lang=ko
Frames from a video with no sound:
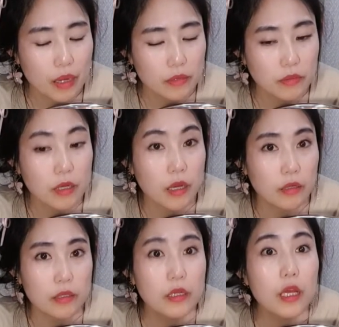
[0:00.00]
그러니까
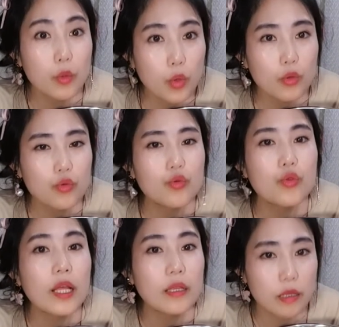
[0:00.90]
그래도 눈
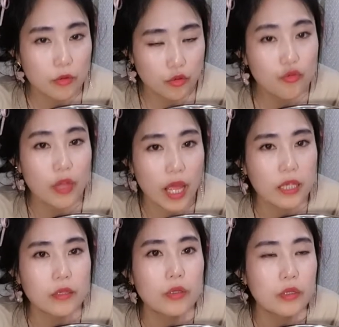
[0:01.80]
안
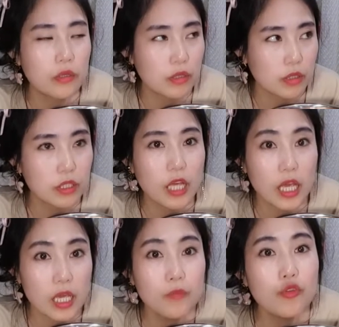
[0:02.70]
눈에서는 그게
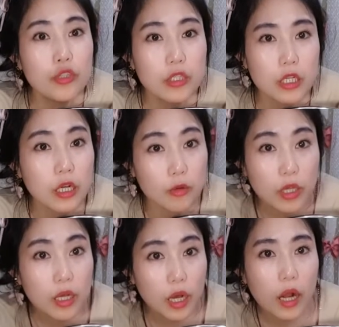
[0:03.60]
이물질이라고
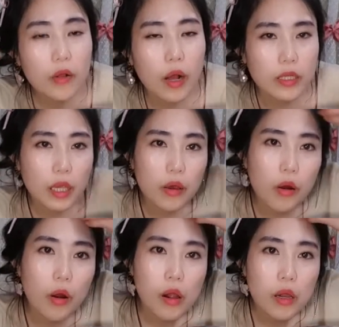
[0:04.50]
생각할 거
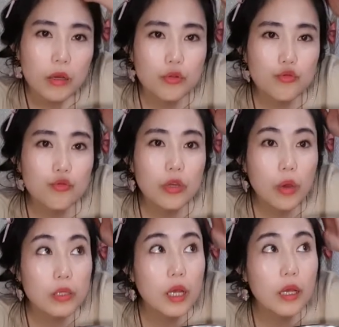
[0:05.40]
아니에요. 그래서 눈이
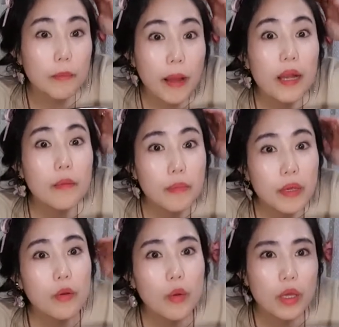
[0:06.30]
굉장히 빨리
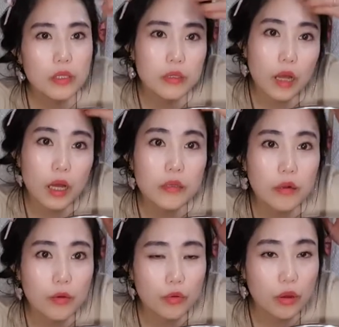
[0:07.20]
피로해진다
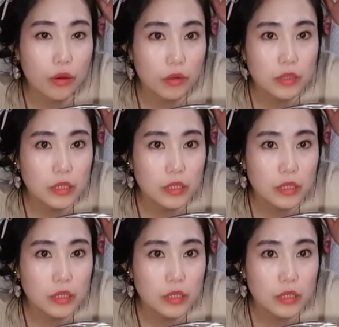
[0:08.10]
하더라고요.